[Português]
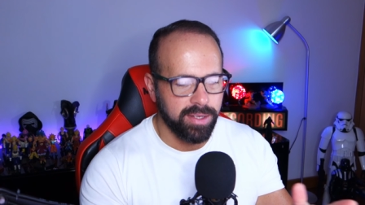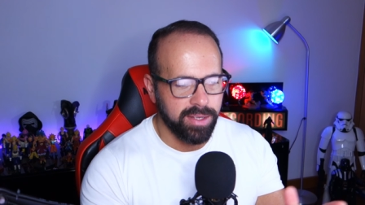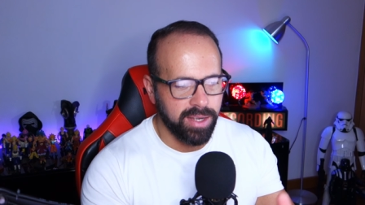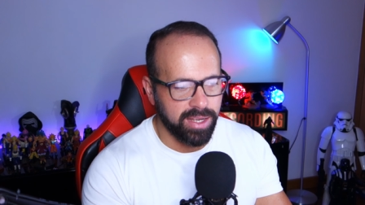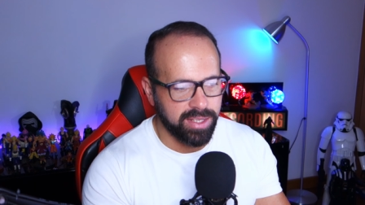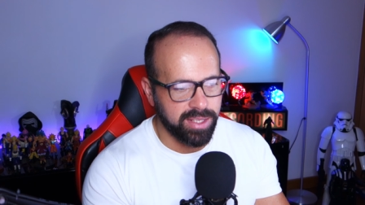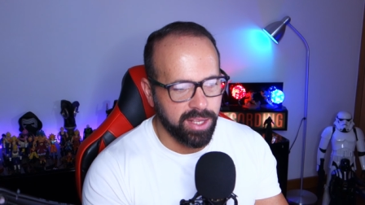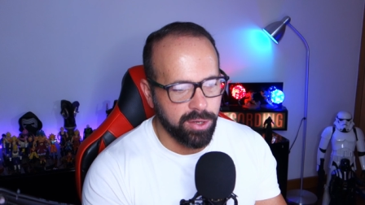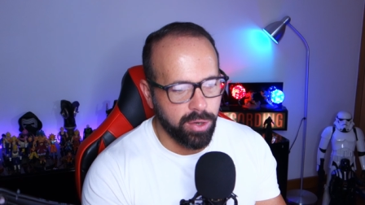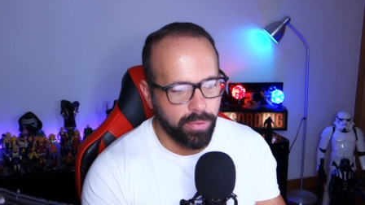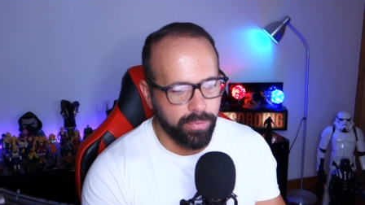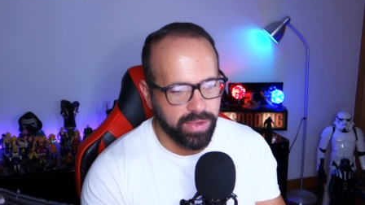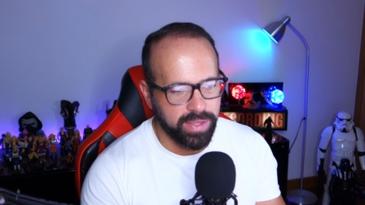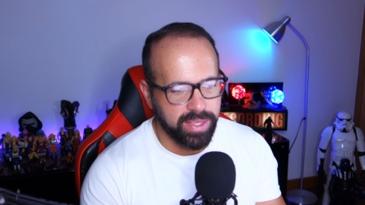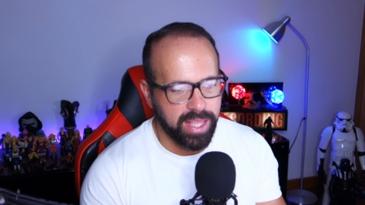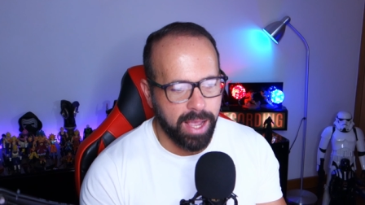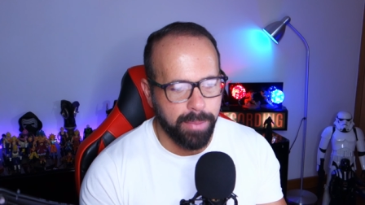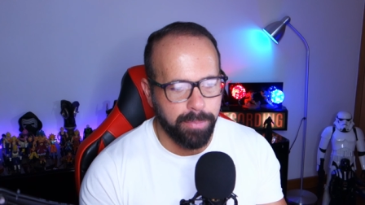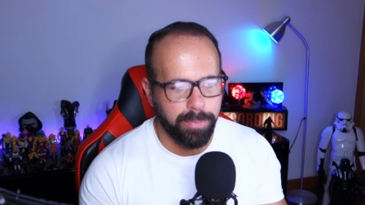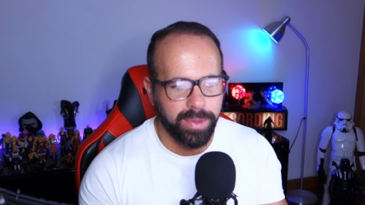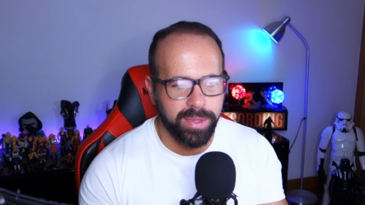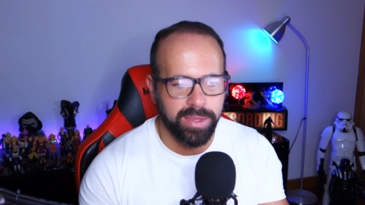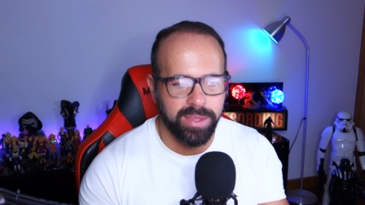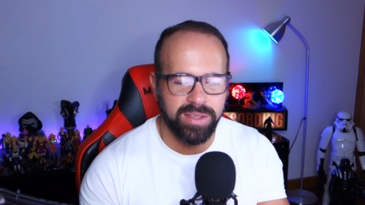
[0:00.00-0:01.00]
nesta nova
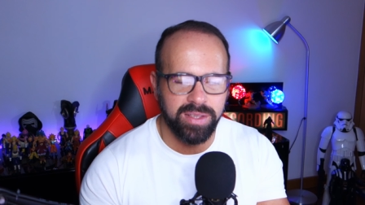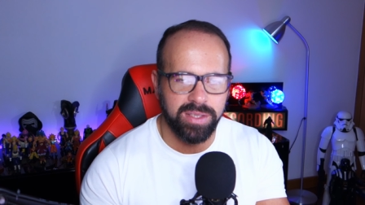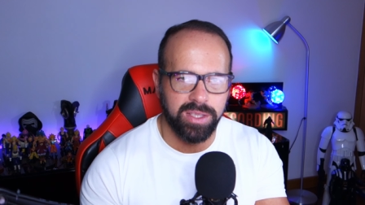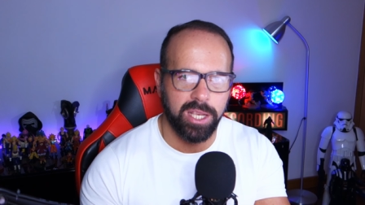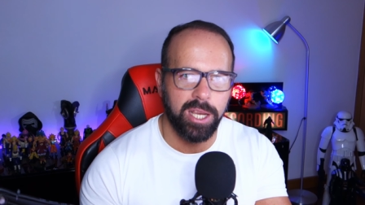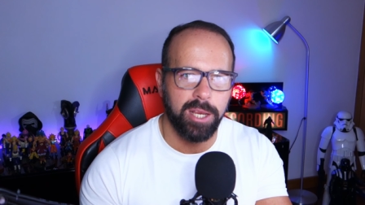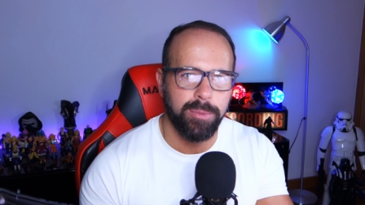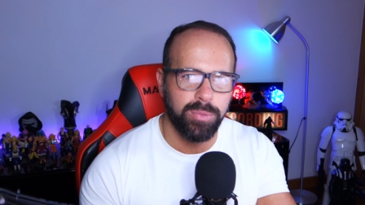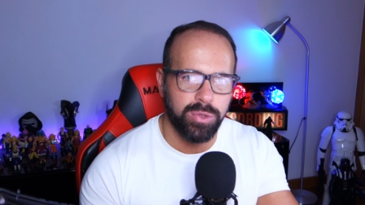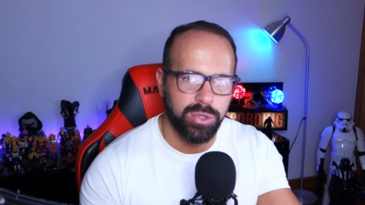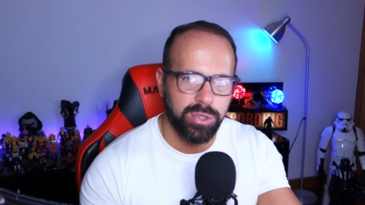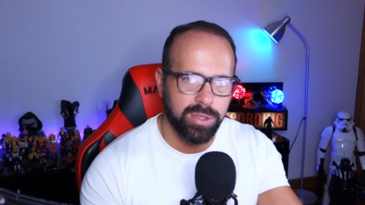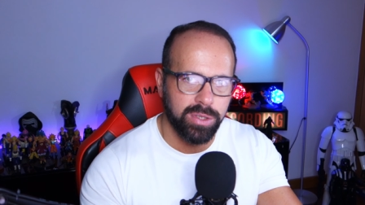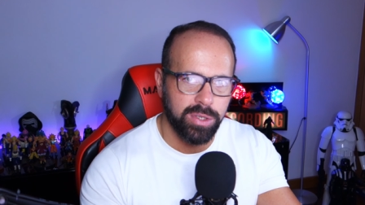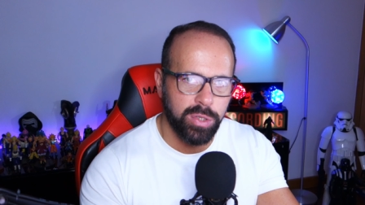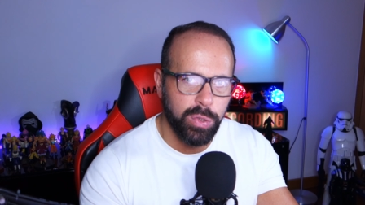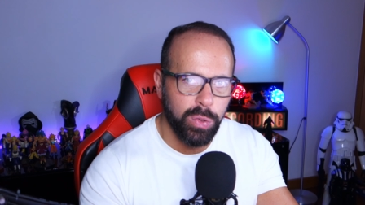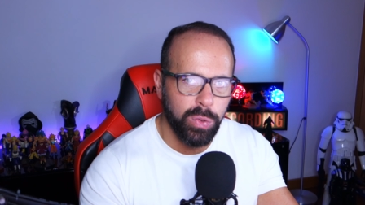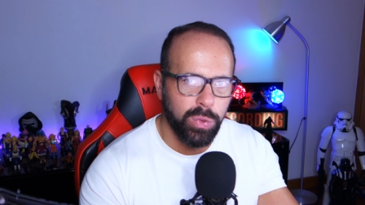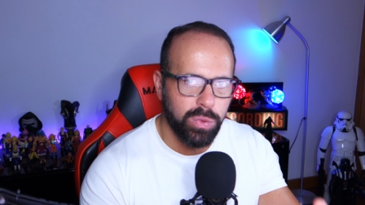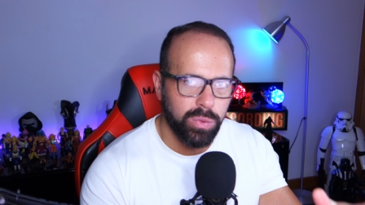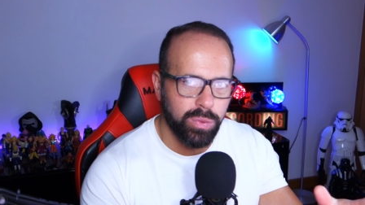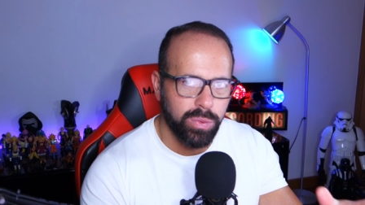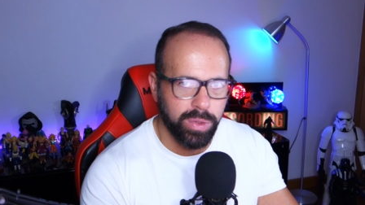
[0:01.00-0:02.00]
etapa de streams
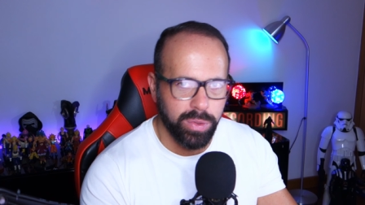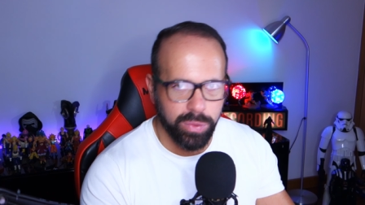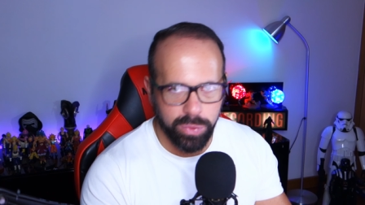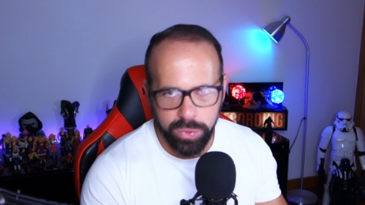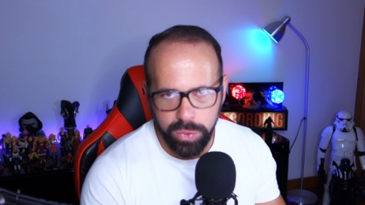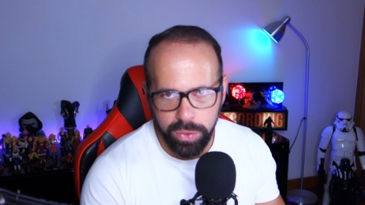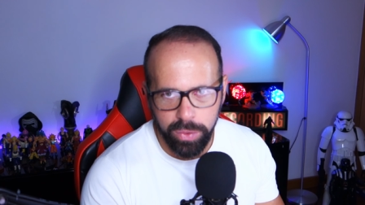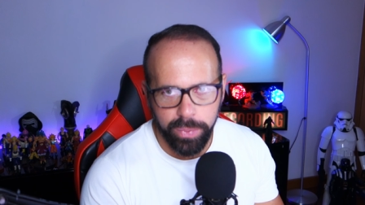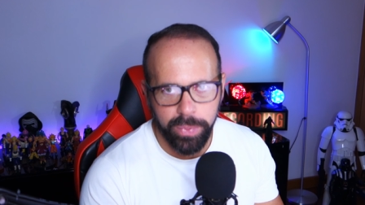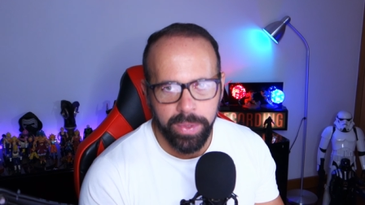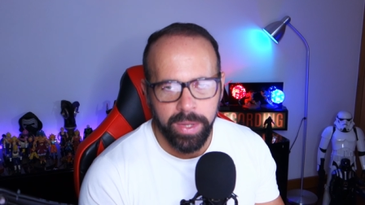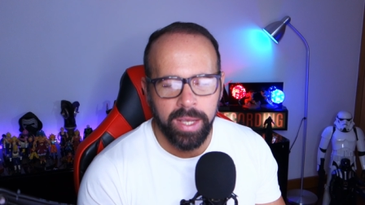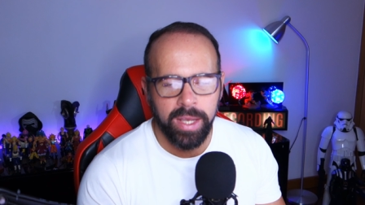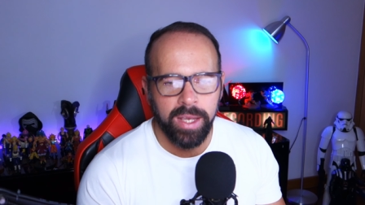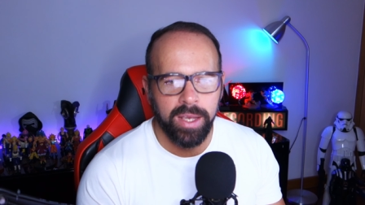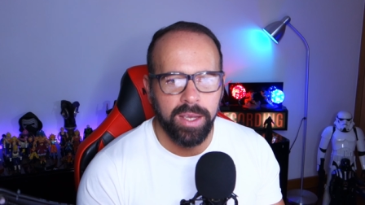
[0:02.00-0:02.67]
no YouTube.